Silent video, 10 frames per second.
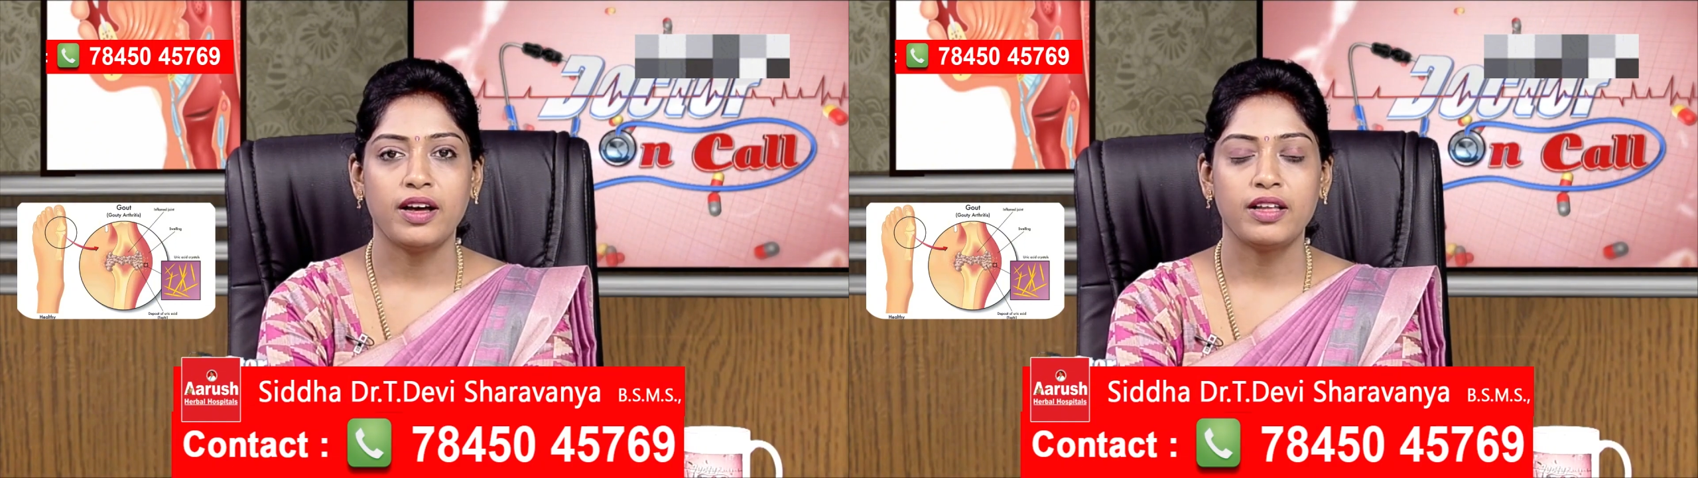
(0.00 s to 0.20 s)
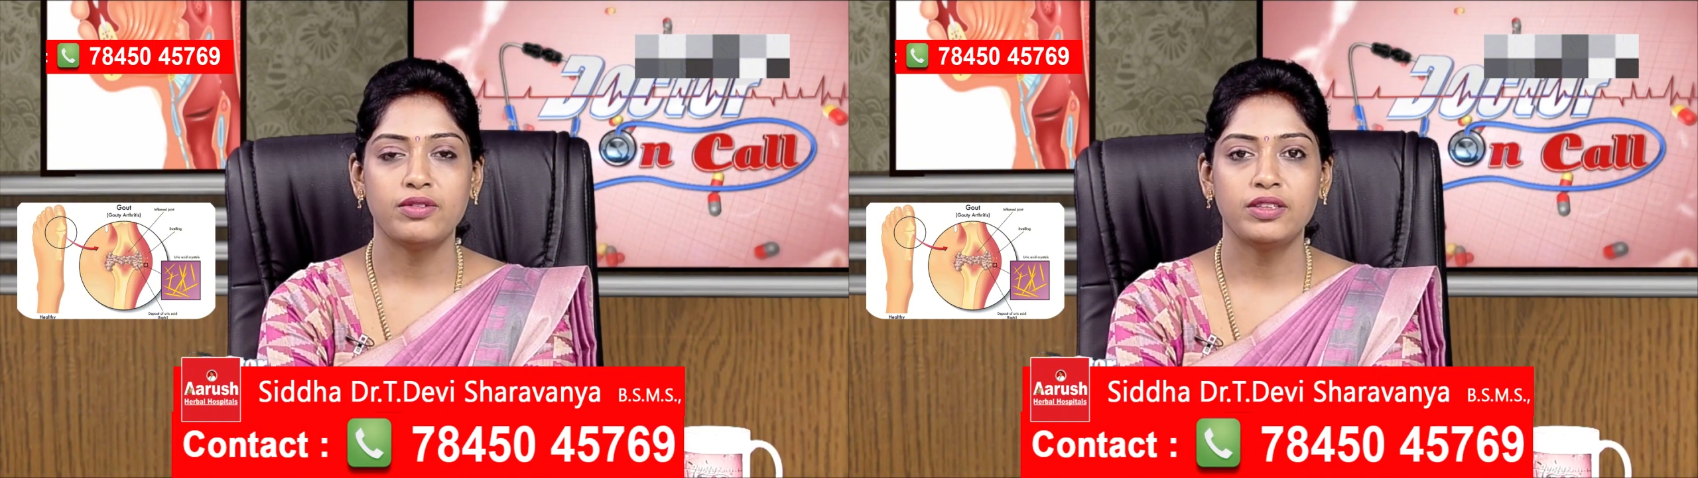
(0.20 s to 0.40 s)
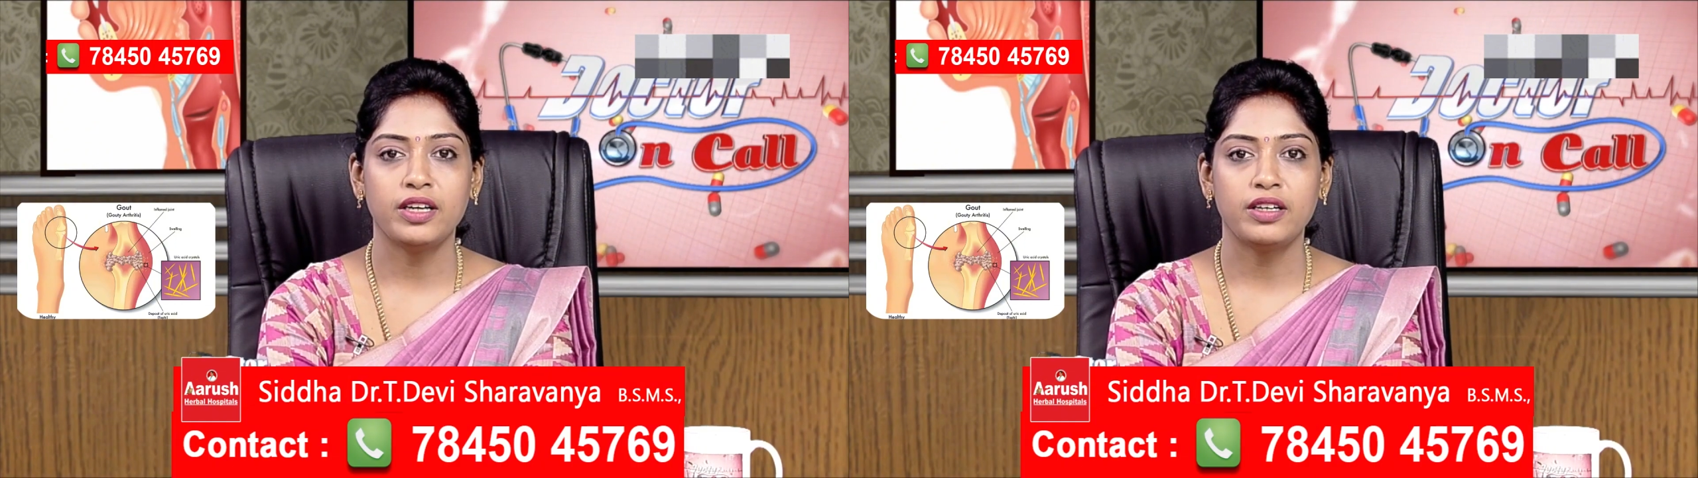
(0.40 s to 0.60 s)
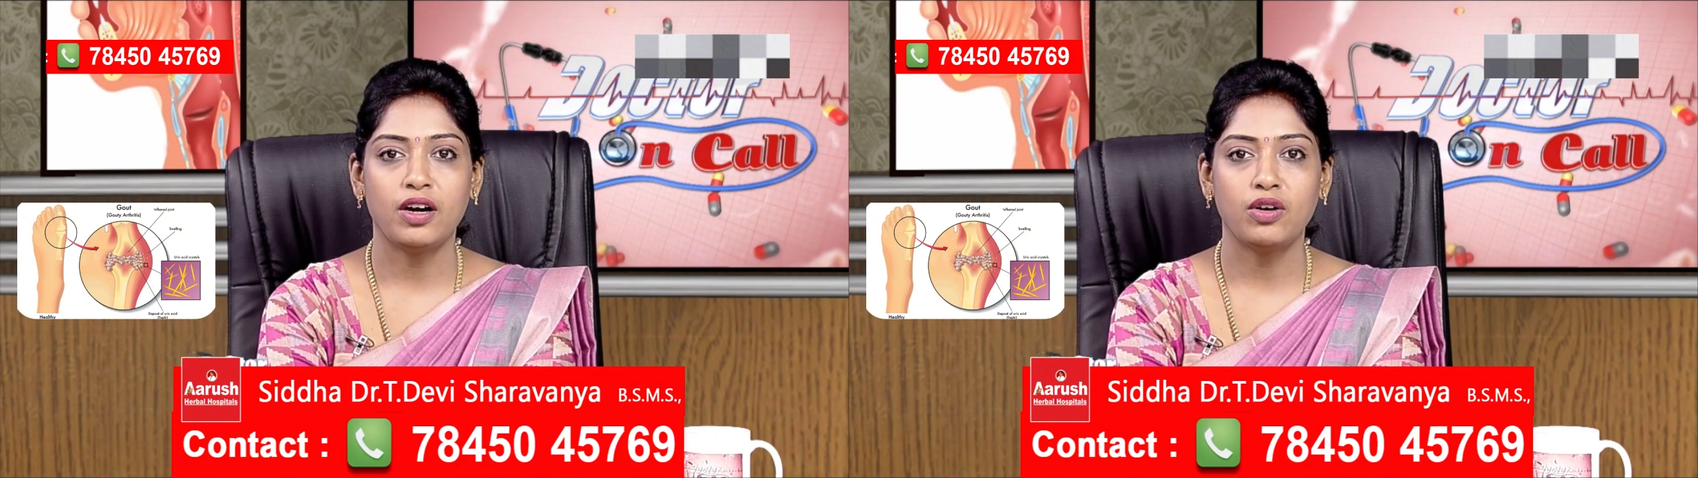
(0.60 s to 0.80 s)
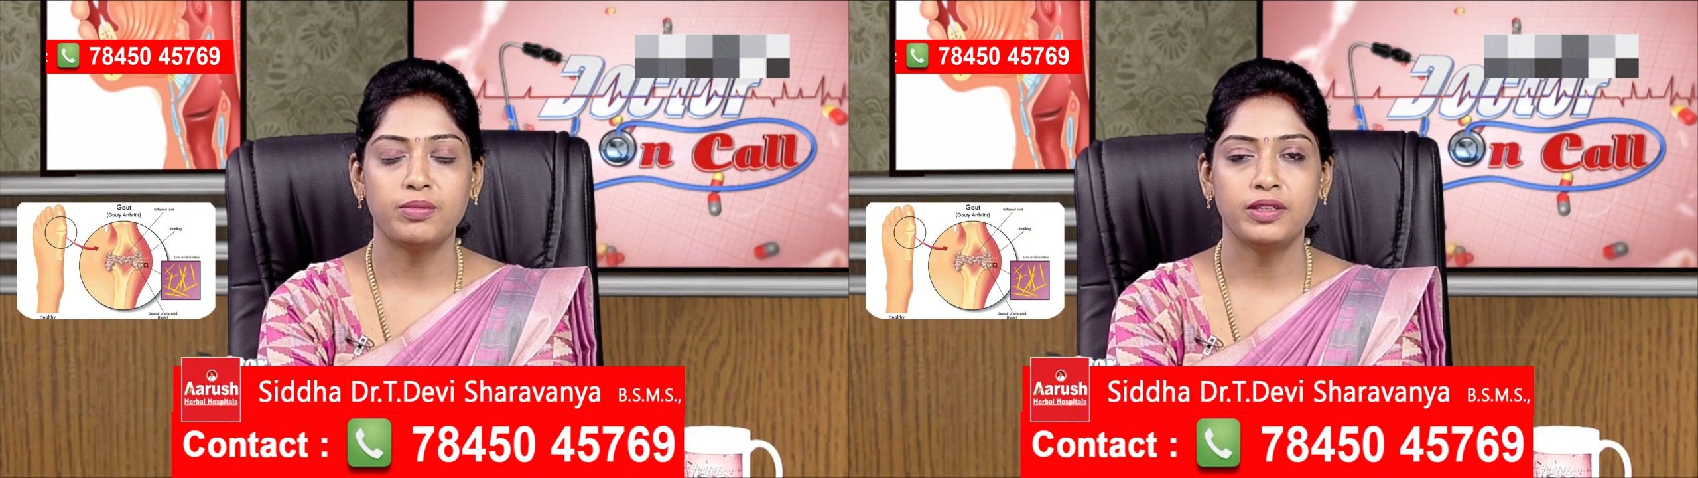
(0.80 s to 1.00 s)
அது வந்து என்ன
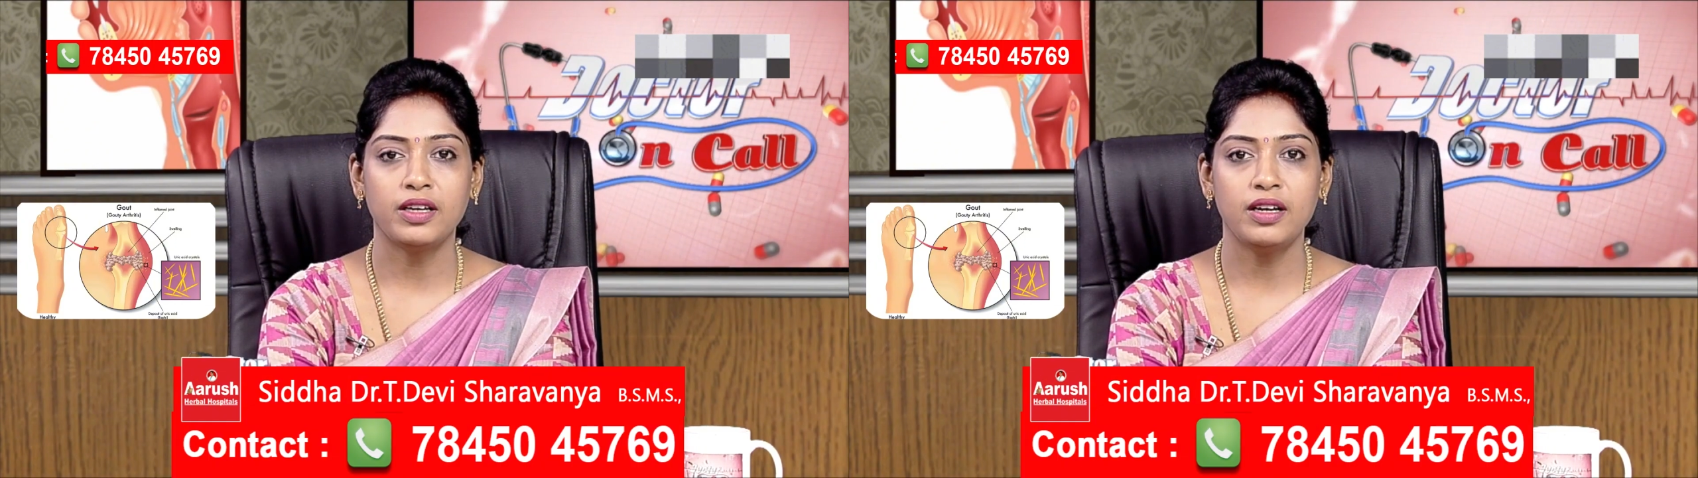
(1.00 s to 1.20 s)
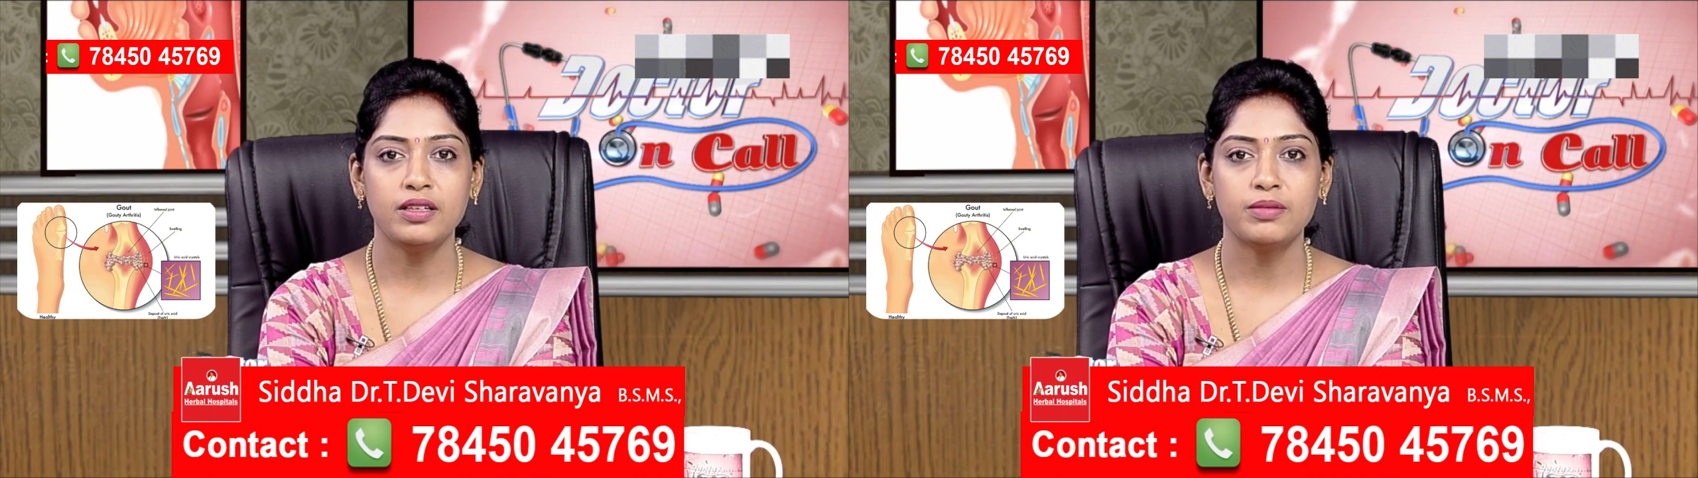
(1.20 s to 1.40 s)
ஆகும் அப்படின்னா